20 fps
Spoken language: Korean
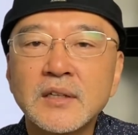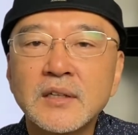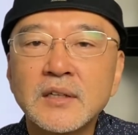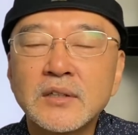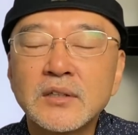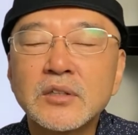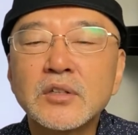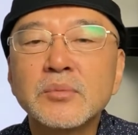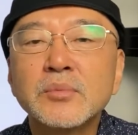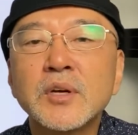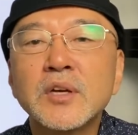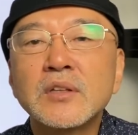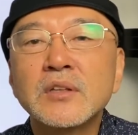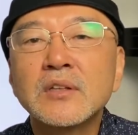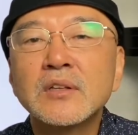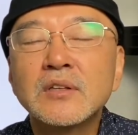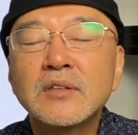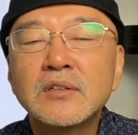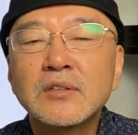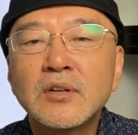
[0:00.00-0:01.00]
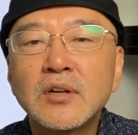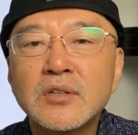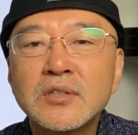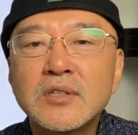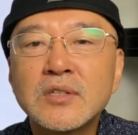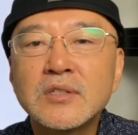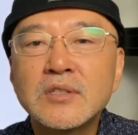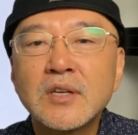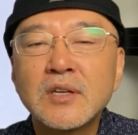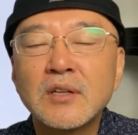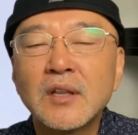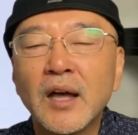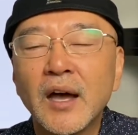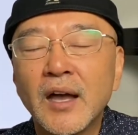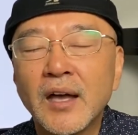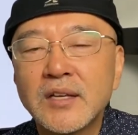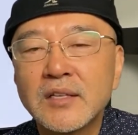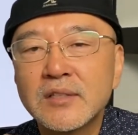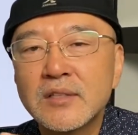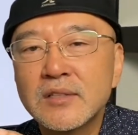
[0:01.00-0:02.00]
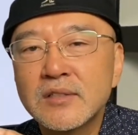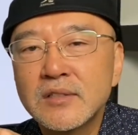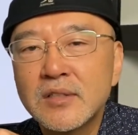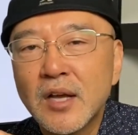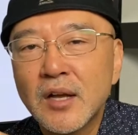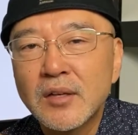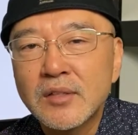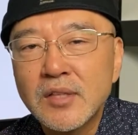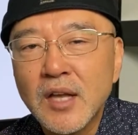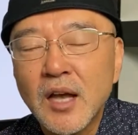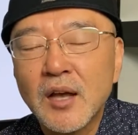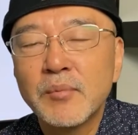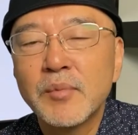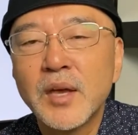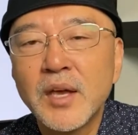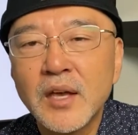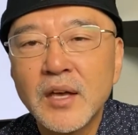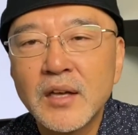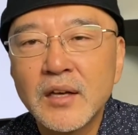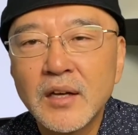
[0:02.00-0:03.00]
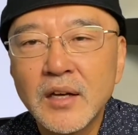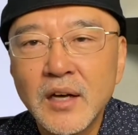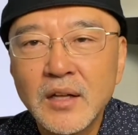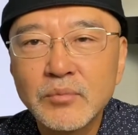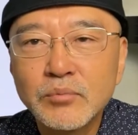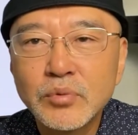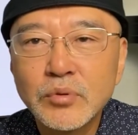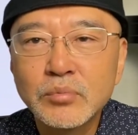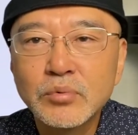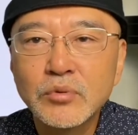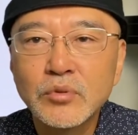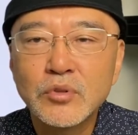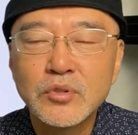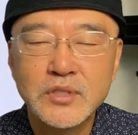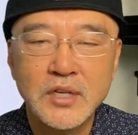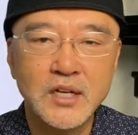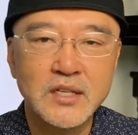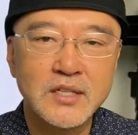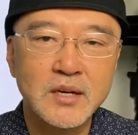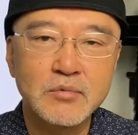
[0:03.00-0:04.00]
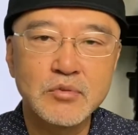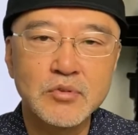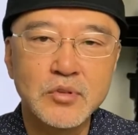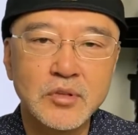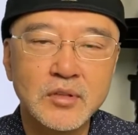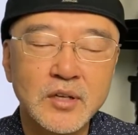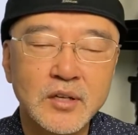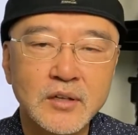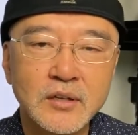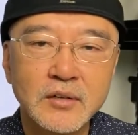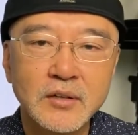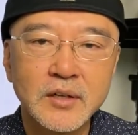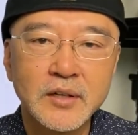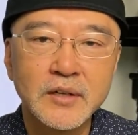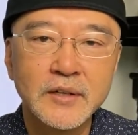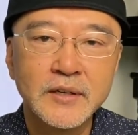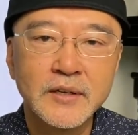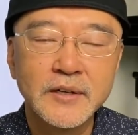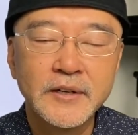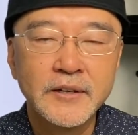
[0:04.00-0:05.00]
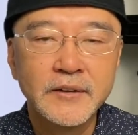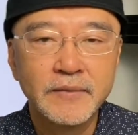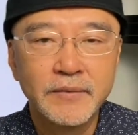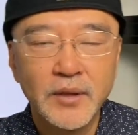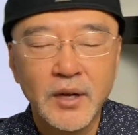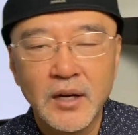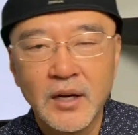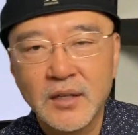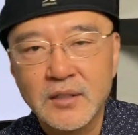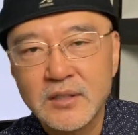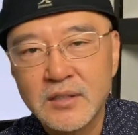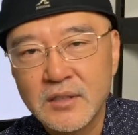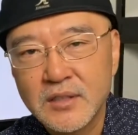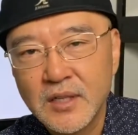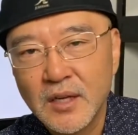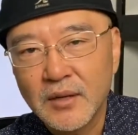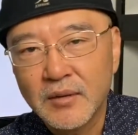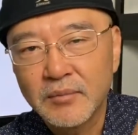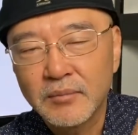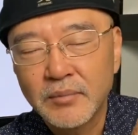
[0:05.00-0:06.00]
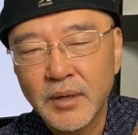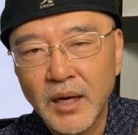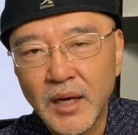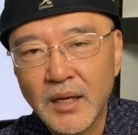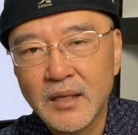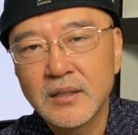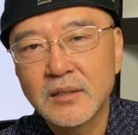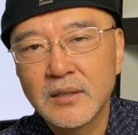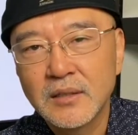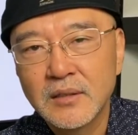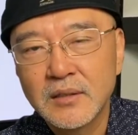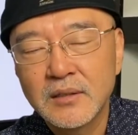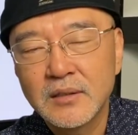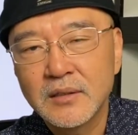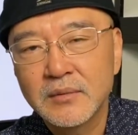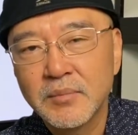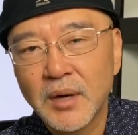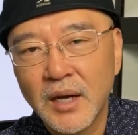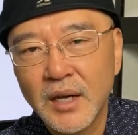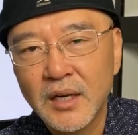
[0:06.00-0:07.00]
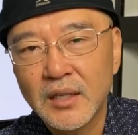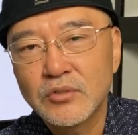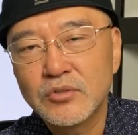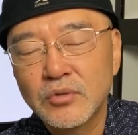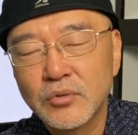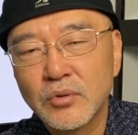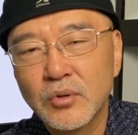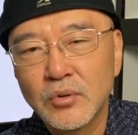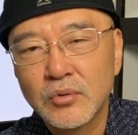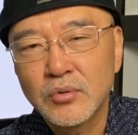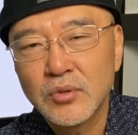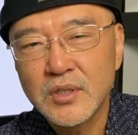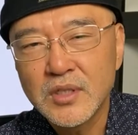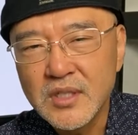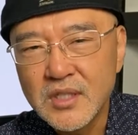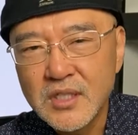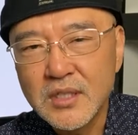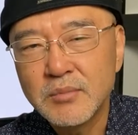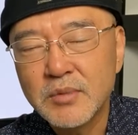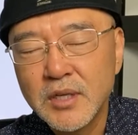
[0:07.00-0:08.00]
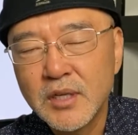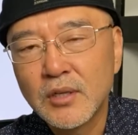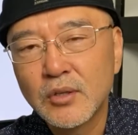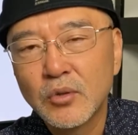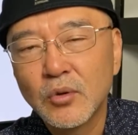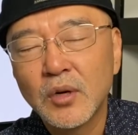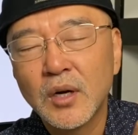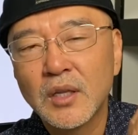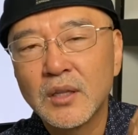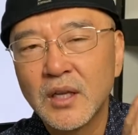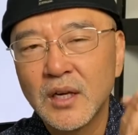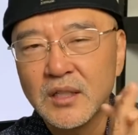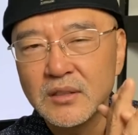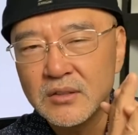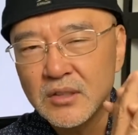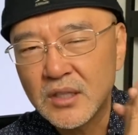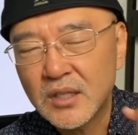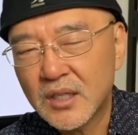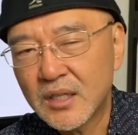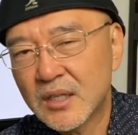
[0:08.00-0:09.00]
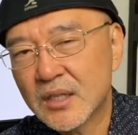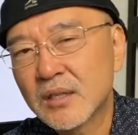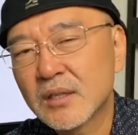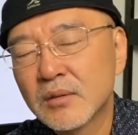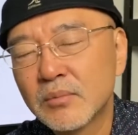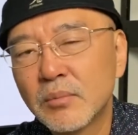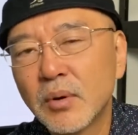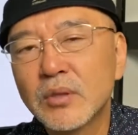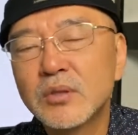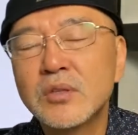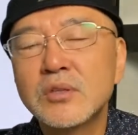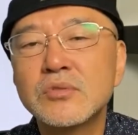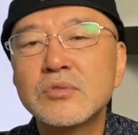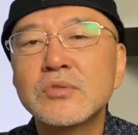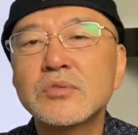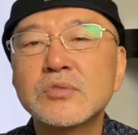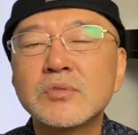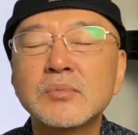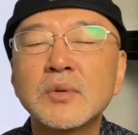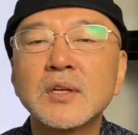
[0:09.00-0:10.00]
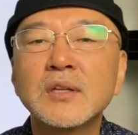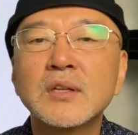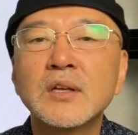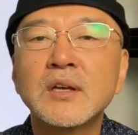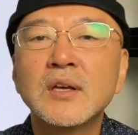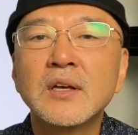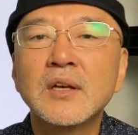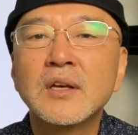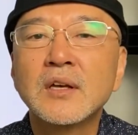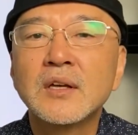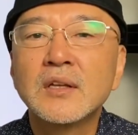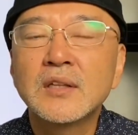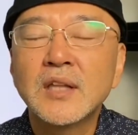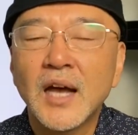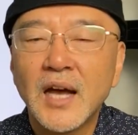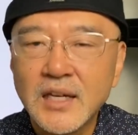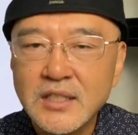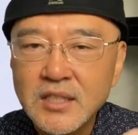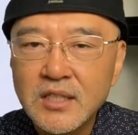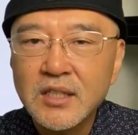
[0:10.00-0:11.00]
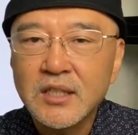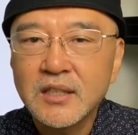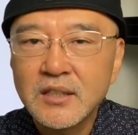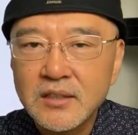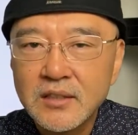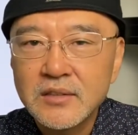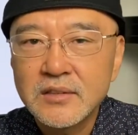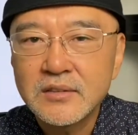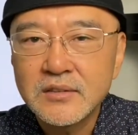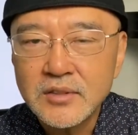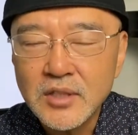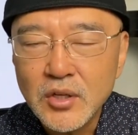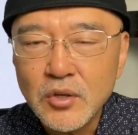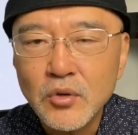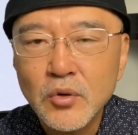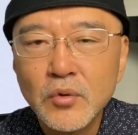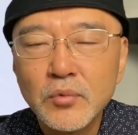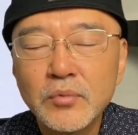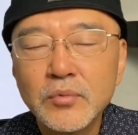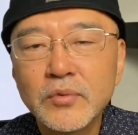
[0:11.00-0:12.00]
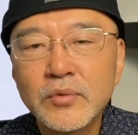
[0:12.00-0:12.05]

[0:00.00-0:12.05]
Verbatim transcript: 그러면 그것이 이제 나의 사, 삶의 한 부분으로 자리 잡을 수 있다는 거예요. 내가 진짜 마약을, 마약 중독도 이십일일 동안 내가 쫙 버틸 수 있으면 다시 새로운